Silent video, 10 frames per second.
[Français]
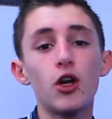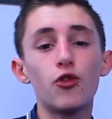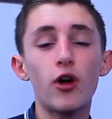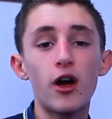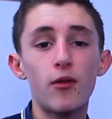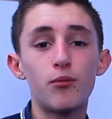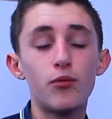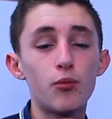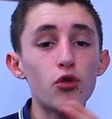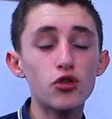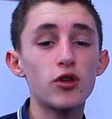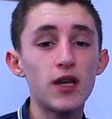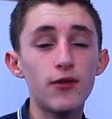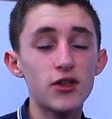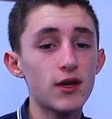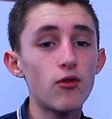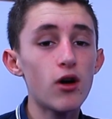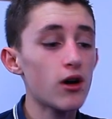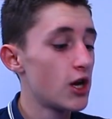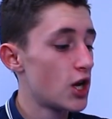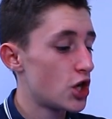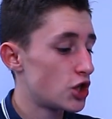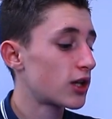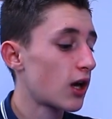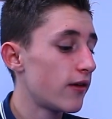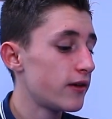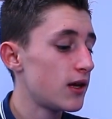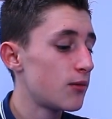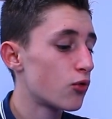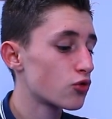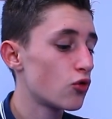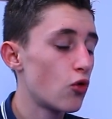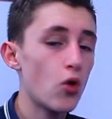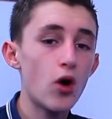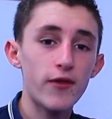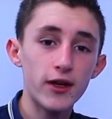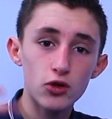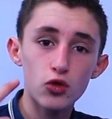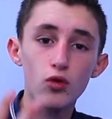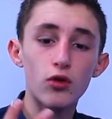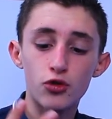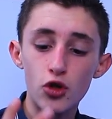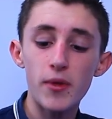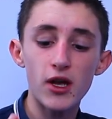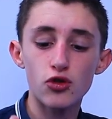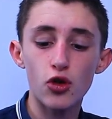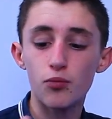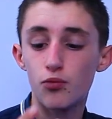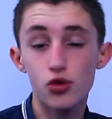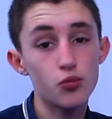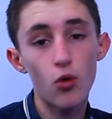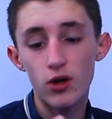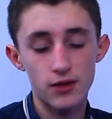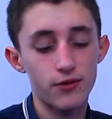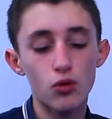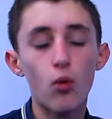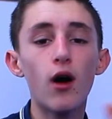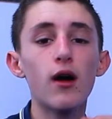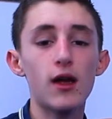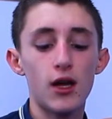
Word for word: voilà, pour ceux qui veulent savoir, j'ai travaillé pour ce logo avec deux personnes, plus moi, ça fait trois.